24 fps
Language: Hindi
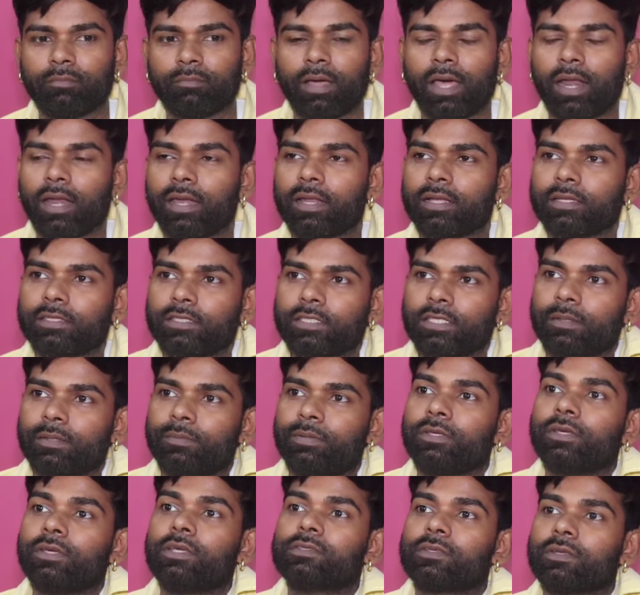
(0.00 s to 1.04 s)
मार लेके जे
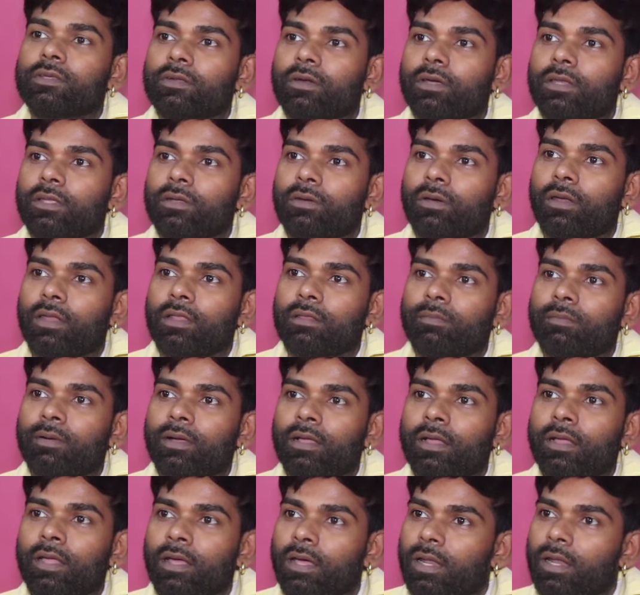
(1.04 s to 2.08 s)
भी ऐसा करी गलत बा
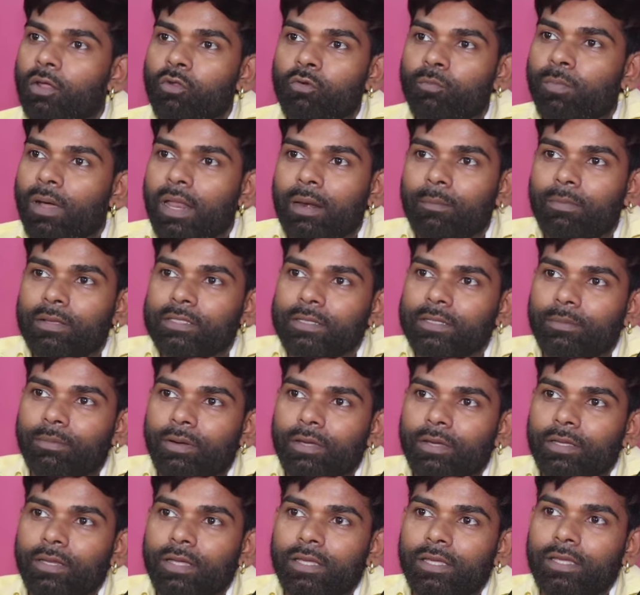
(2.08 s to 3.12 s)
और बाल बच्चा
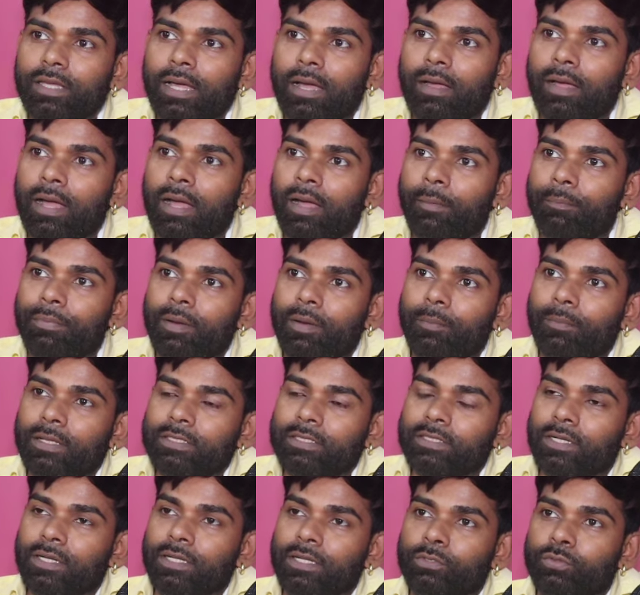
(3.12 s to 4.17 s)
भई रही अपना
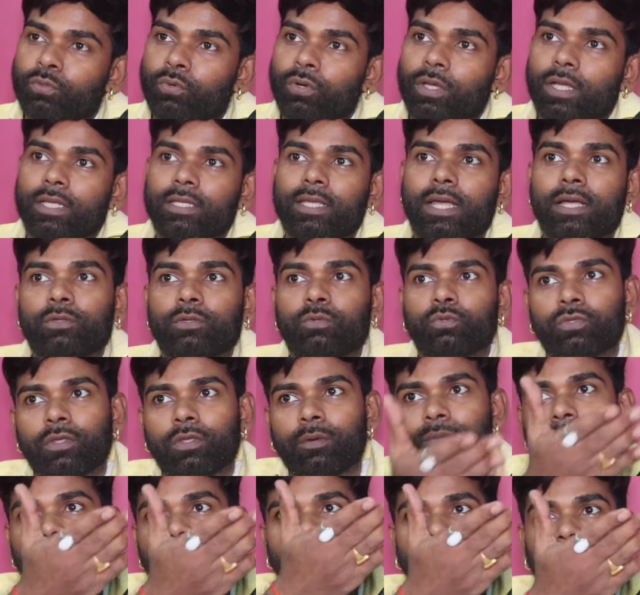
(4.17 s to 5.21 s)
बच्चा के छोड़ के जाके दूसर
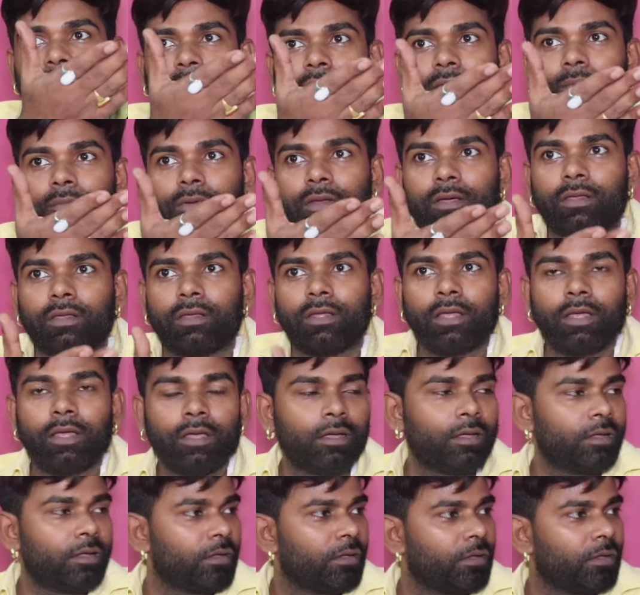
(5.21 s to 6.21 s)
बियाह कर ले कहना